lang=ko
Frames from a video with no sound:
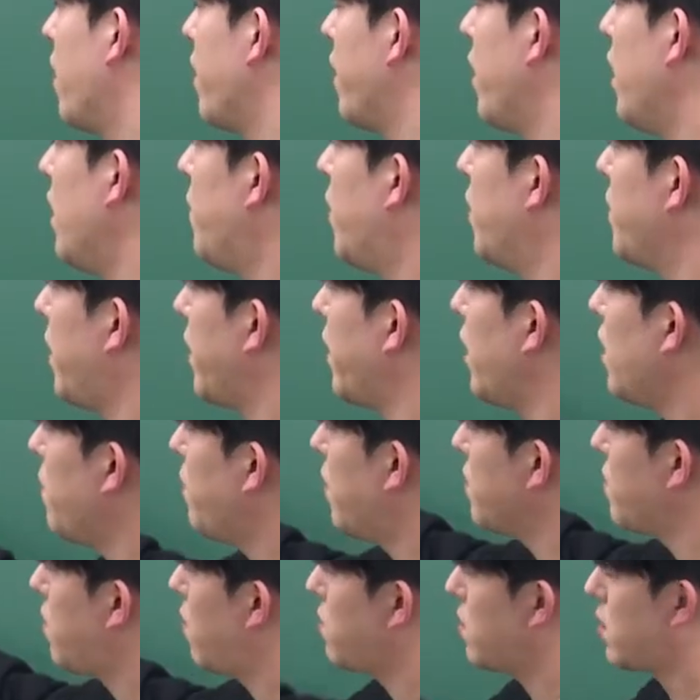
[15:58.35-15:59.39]
1번에
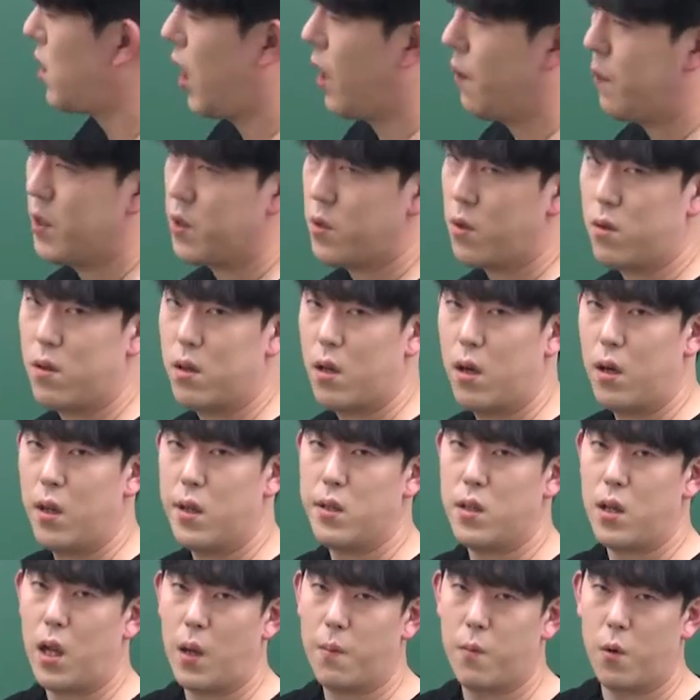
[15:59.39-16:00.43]
1번 선지 답이죠
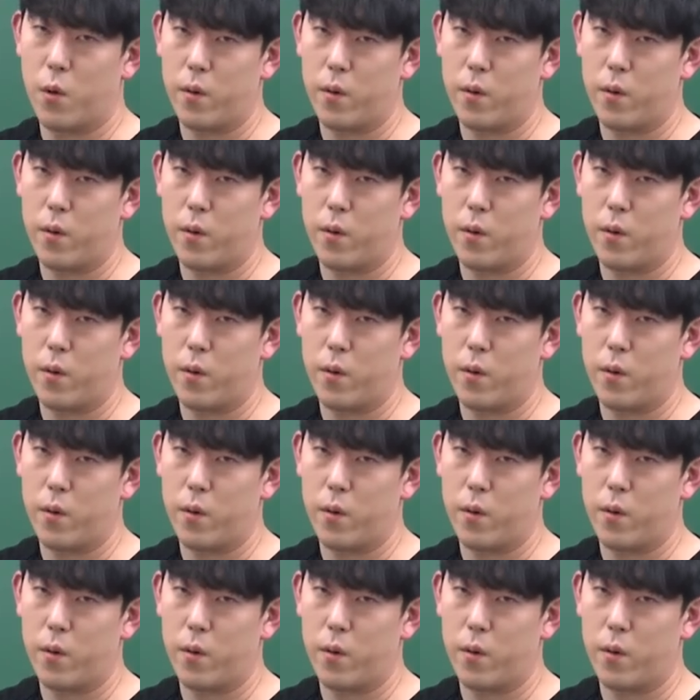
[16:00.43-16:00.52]
틀린 사람